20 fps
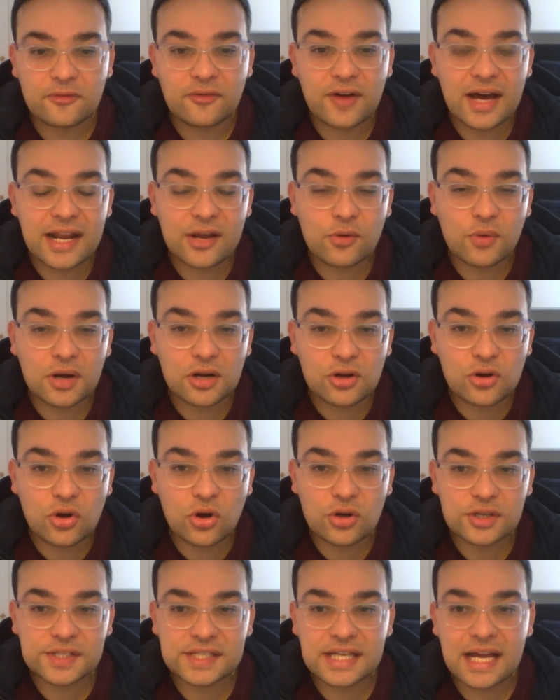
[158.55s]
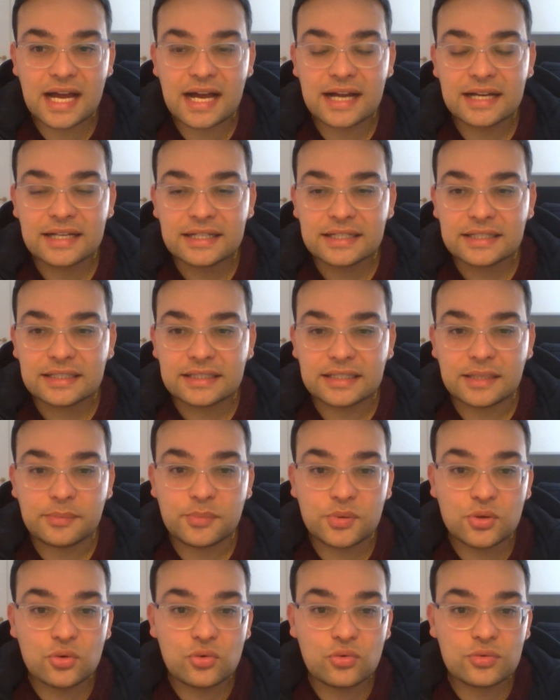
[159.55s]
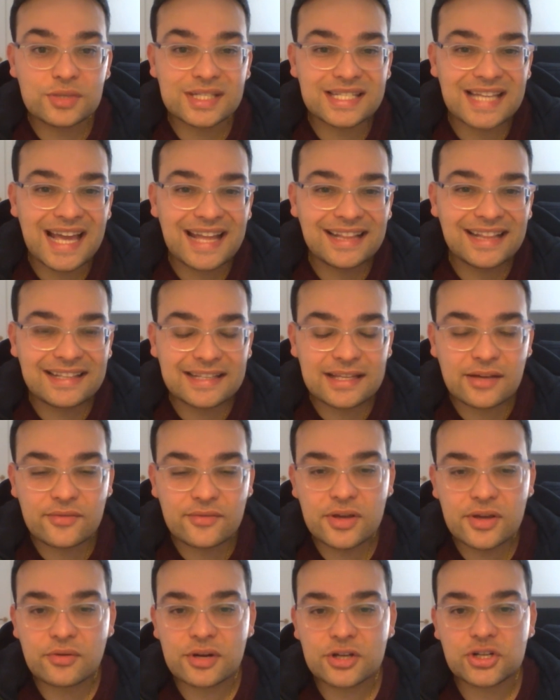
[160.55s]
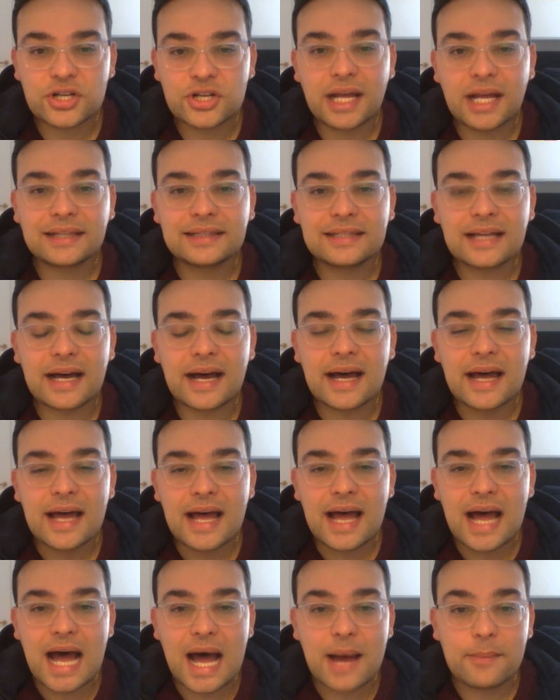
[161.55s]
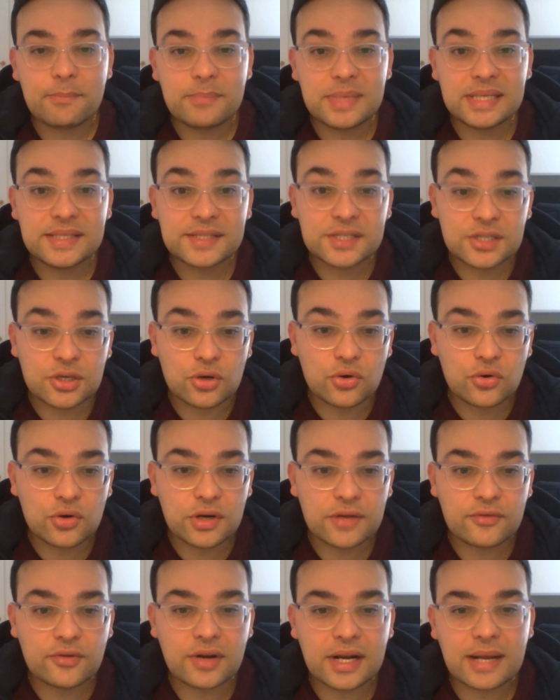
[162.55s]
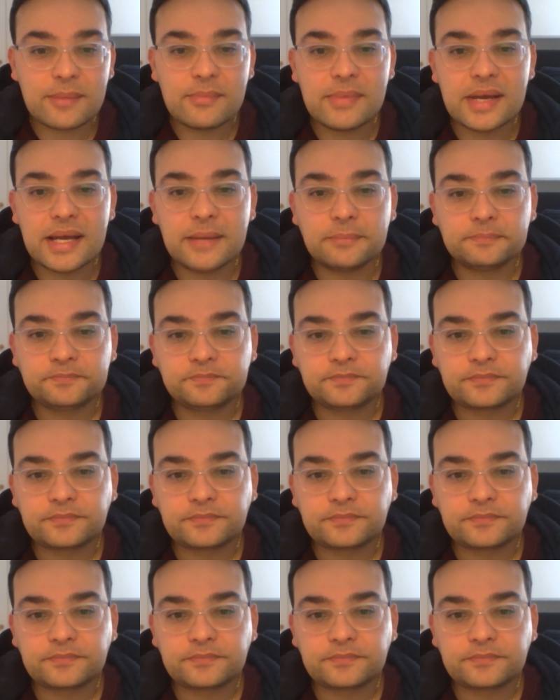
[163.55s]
fare qualcosa di più, sente di avere una certa ambizione, vorrebbe